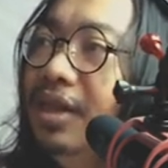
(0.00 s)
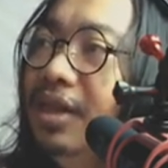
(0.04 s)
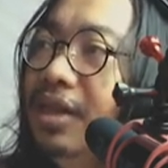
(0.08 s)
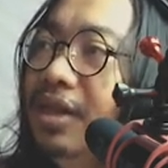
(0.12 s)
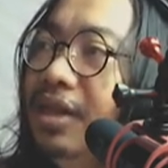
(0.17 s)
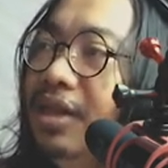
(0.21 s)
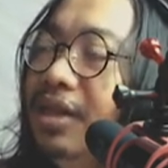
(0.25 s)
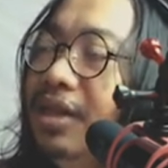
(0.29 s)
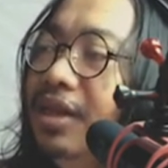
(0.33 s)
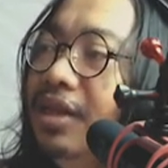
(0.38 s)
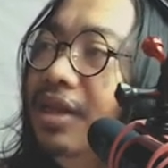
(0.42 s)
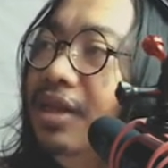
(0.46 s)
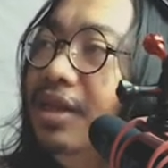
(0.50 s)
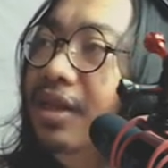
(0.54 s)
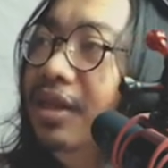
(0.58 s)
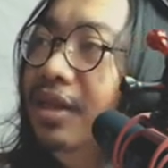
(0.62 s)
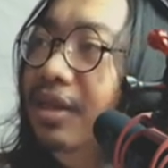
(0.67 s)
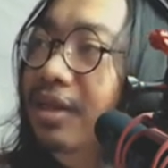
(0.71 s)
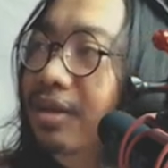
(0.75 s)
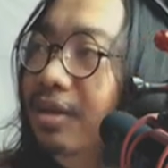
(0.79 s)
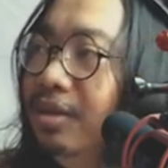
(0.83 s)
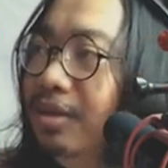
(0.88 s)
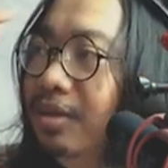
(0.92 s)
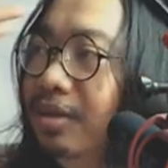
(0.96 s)
uh,
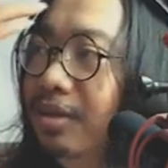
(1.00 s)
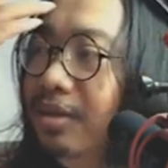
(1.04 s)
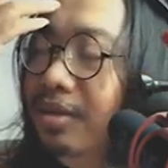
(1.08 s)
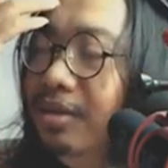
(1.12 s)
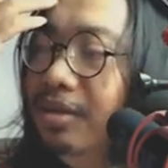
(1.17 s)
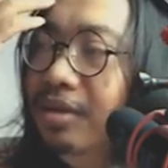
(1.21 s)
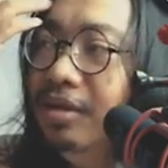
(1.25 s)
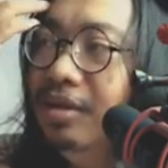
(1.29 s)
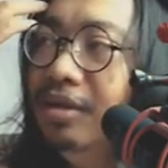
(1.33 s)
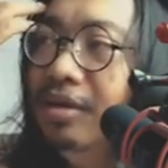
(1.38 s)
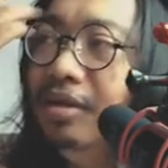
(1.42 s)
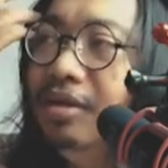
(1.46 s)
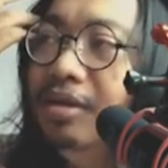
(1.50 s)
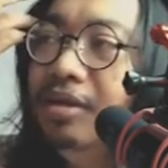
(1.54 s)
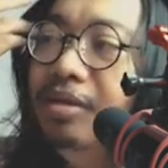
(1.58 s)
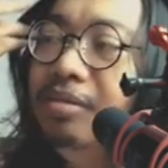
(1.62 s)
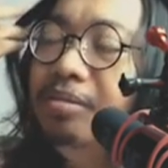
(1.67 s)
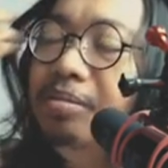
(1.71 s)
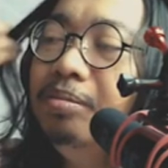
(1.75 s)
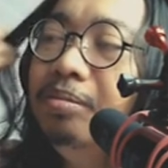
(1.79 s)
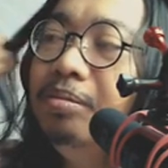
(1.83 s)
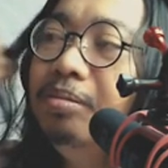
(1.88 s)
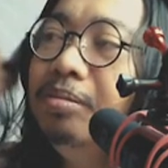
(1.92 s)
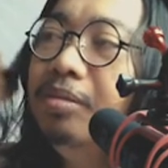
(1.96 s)
itu
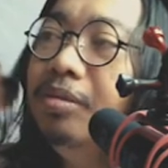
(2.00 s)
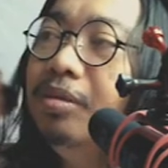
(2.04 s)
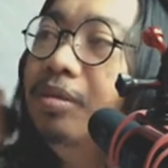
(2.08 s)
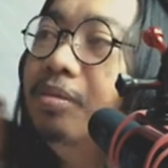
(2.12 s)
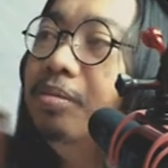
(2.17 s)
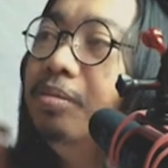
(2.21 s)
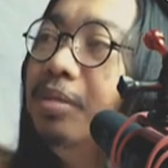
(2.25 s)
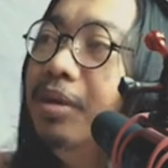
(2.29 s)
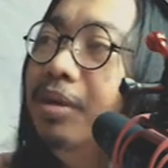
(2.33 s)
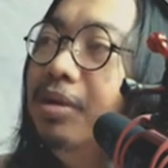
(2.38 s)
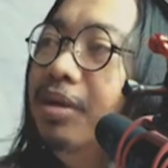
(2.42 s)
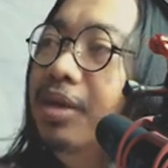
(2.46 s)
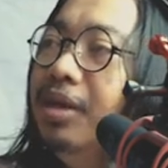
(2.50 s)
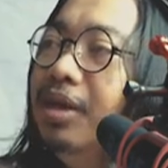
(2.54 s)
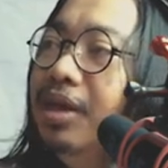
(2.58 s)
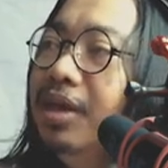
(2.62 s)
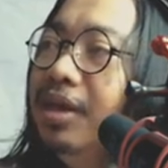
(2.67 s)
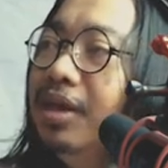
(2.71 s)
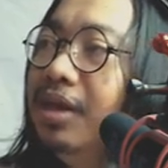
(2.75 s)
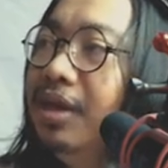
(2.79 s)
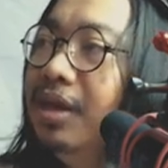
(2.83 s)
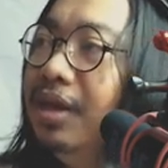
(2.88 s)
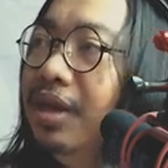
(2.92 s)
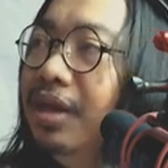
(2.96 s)
perlu
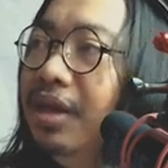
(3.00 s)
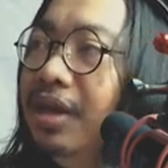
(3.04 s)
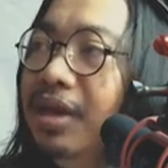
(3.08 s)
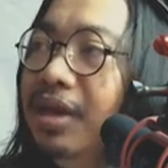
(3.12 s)
diingat.